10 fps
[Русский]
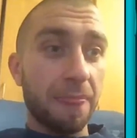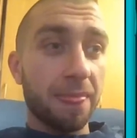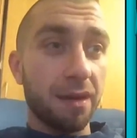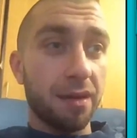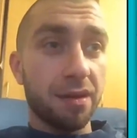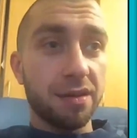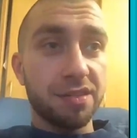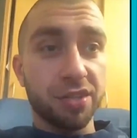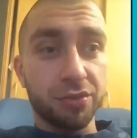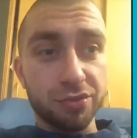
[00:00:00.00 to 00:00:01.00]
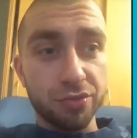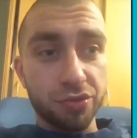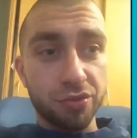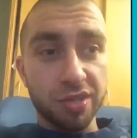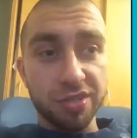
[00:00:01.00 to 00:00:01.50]
Э, те, кто
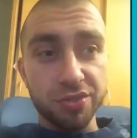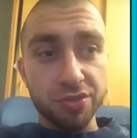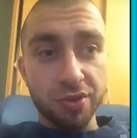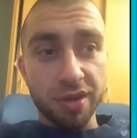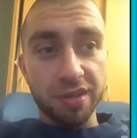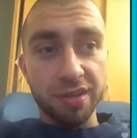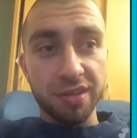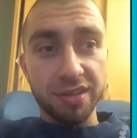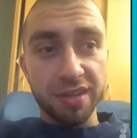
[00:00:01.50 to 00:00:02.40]
слушают «Лестницу» и